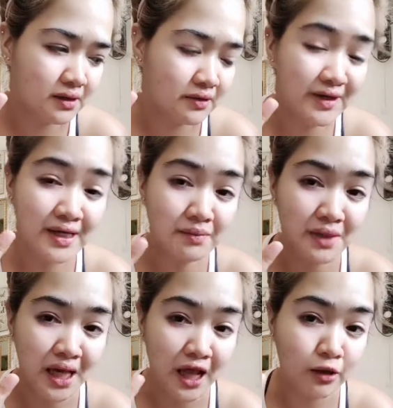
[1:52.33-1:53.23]
Realme
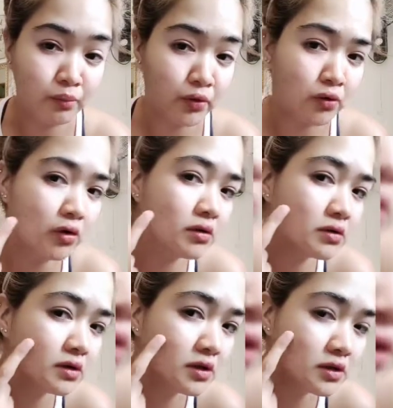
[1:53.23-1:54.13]
8 Pro.
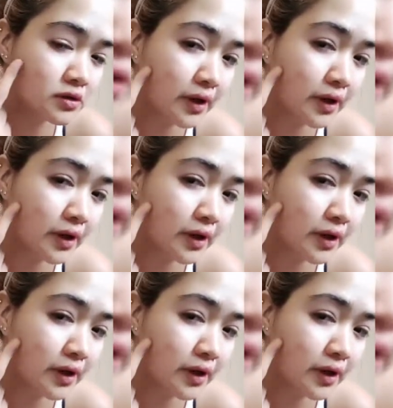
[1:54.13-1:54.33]
So,